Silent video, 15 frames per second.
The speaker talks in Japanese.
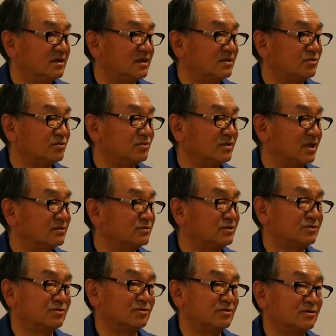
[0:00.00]
あの逆
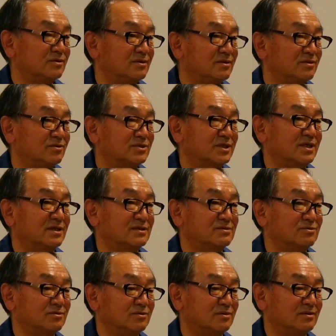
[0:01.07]
に言うとこっちから
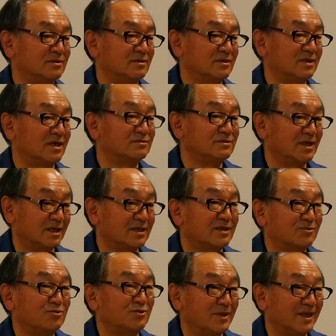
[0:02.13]
すると逆に「あり
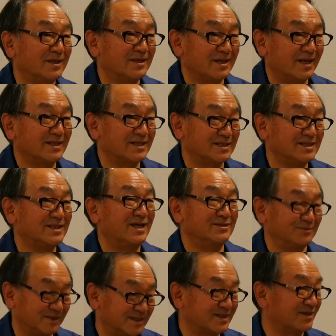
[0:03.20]
がとうね」って話にな
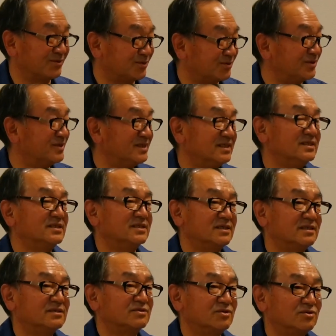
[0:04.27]
るんですけど
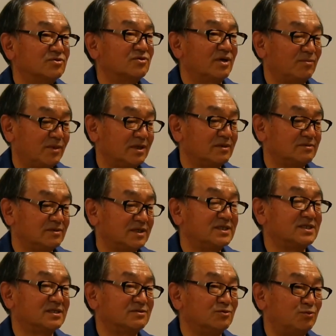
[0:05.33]
そういうとこやっぱり
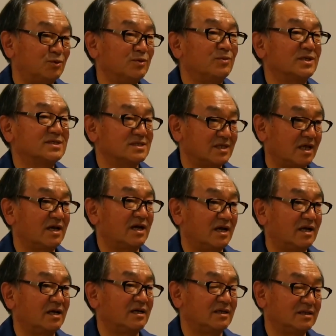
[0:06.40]
嬉しく思いますね。
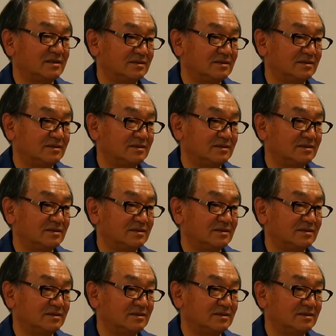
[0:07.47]
はい。